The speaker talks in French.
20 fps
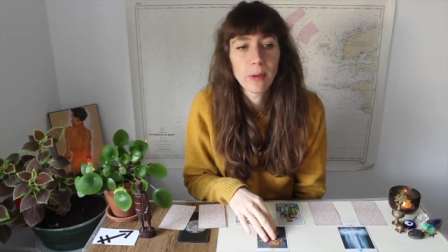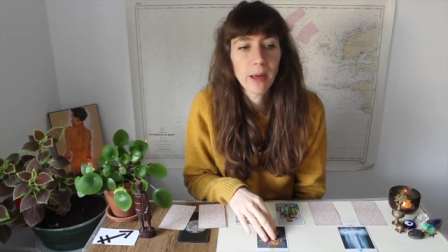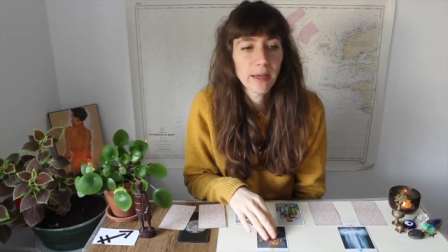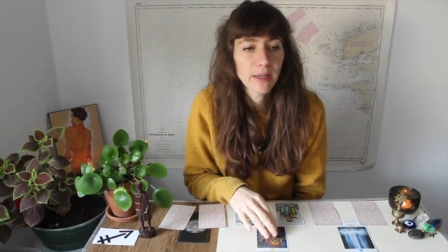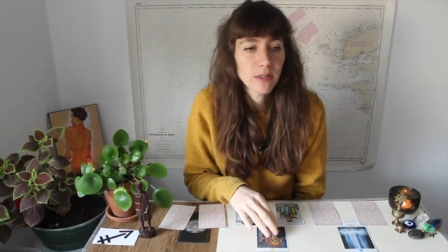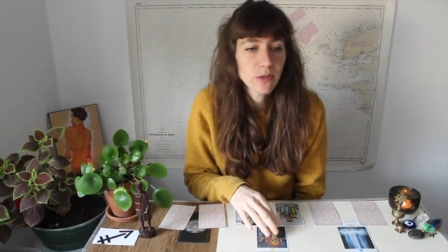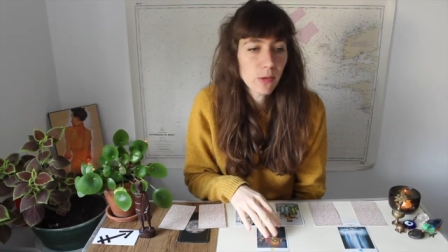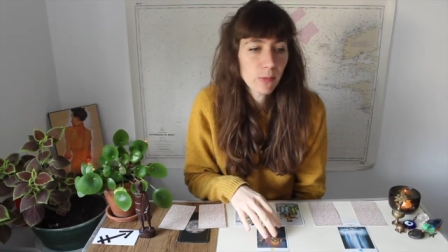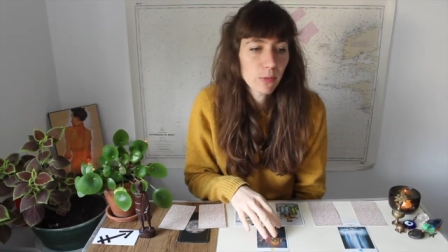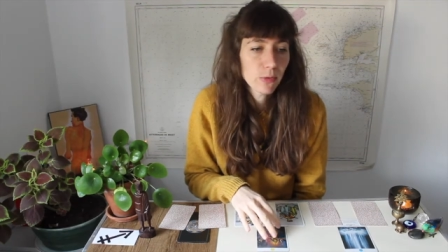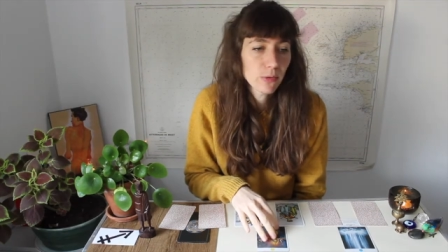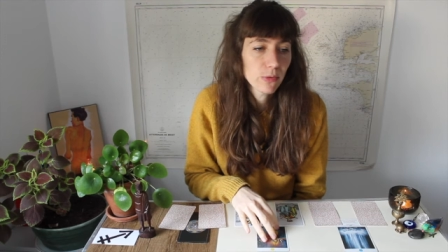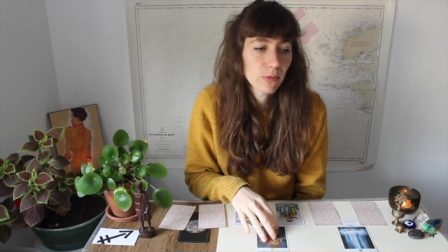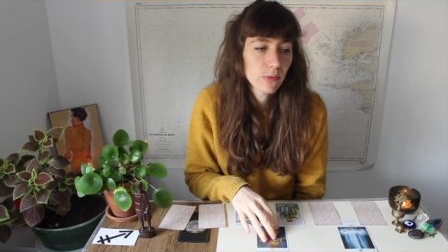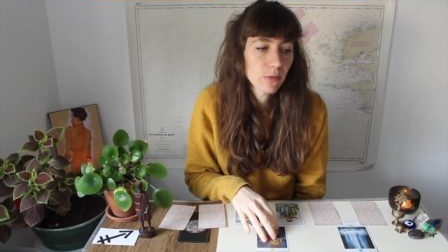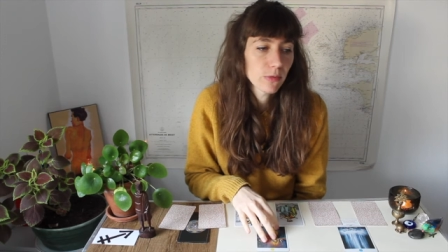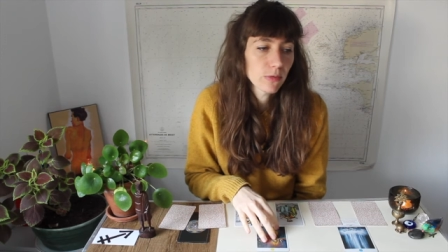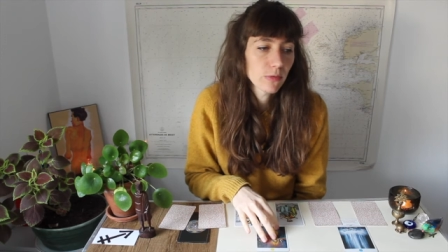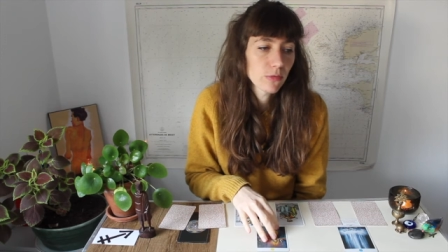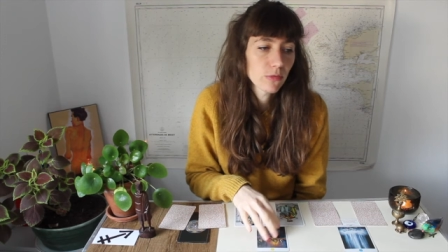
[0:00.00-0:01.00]
par exemple,
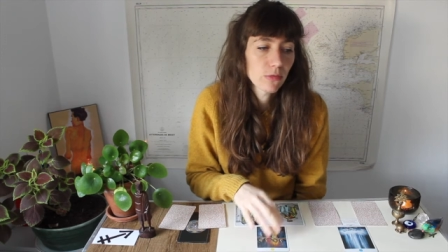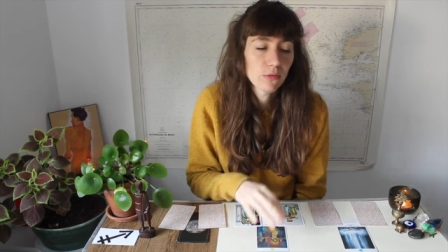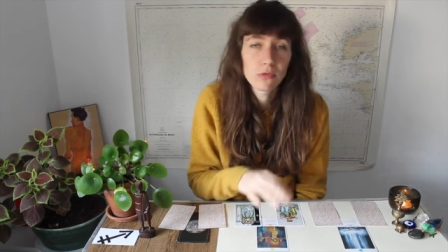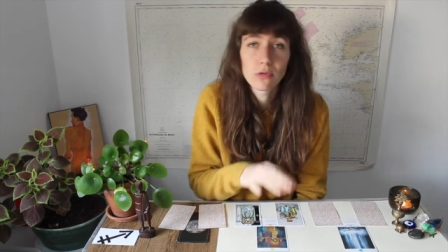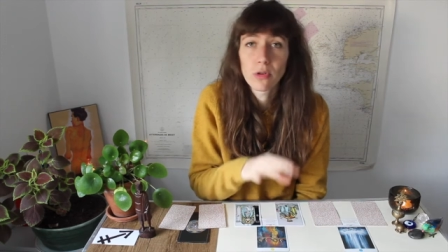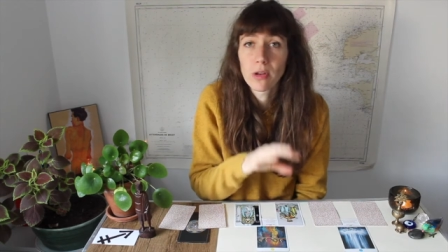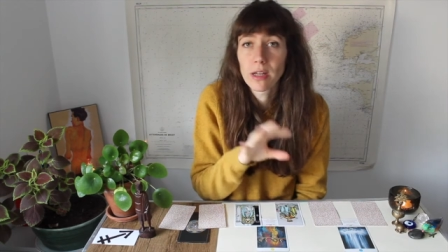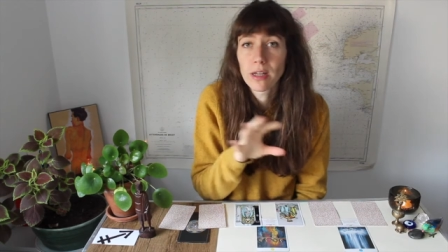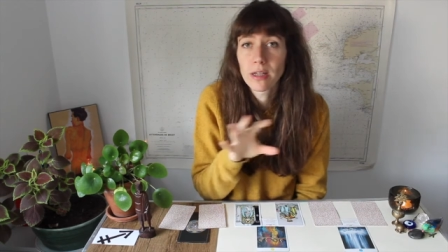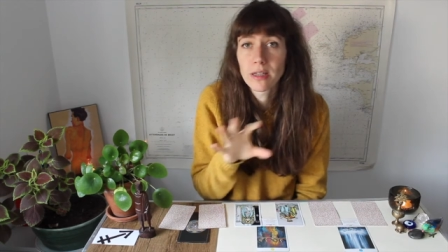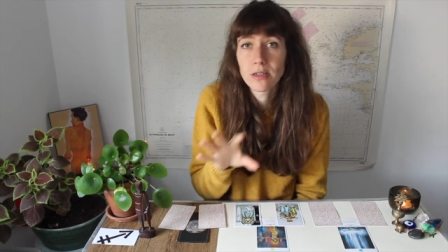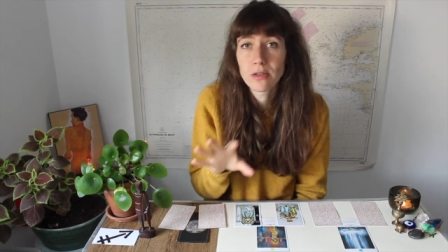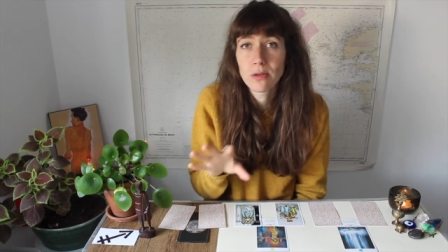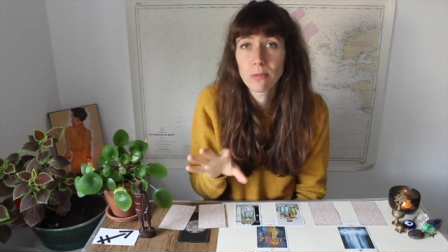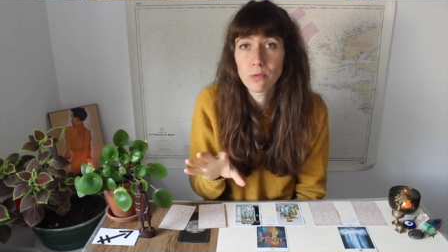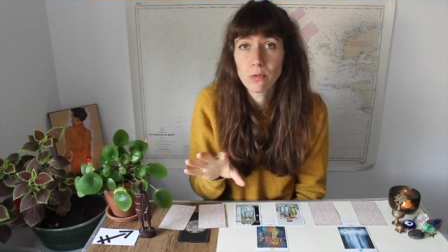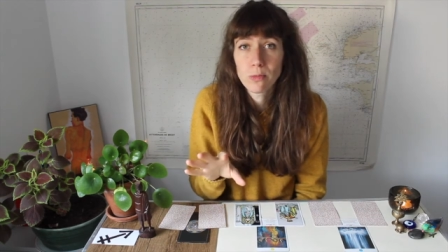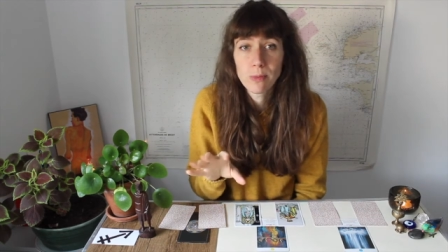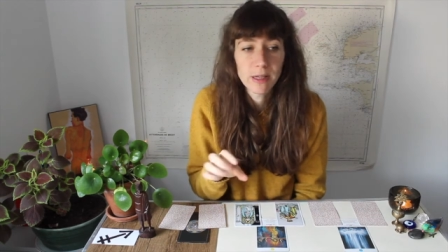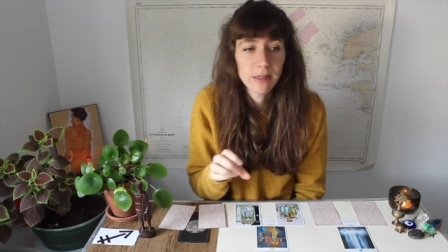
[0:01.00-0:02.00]
je donne un
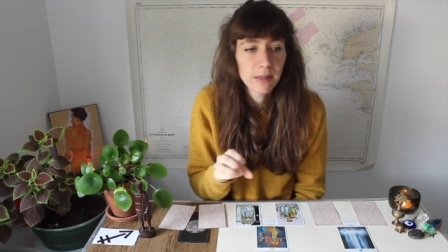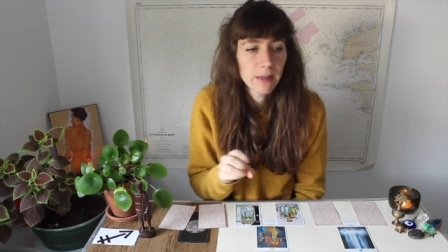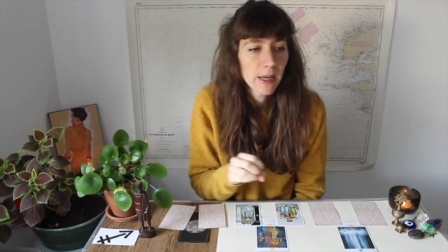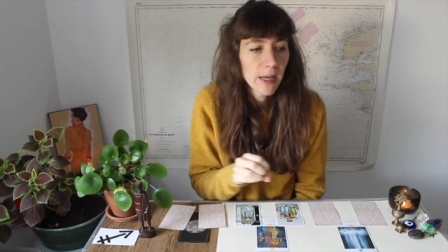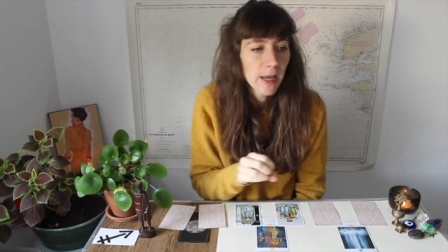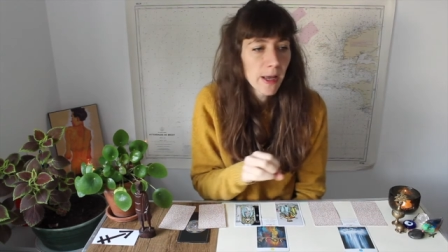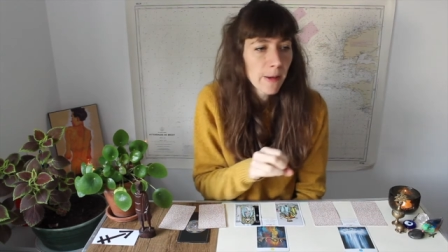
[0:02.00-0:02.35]
exemple tout bête,